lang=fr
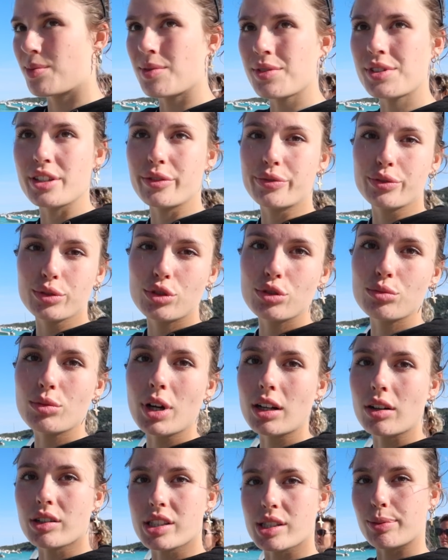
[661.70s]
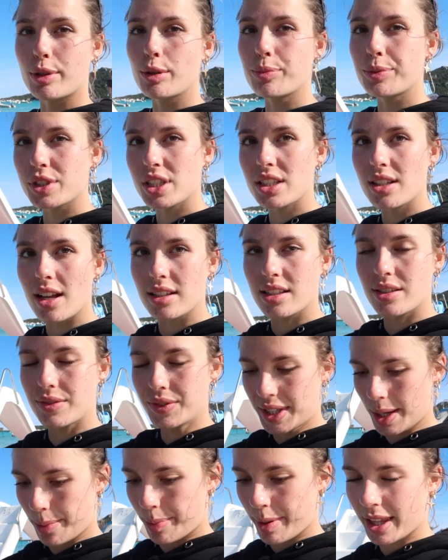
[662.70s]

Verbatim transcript: Tout le monde s'est foutu de moi quand j'ai proposé une activité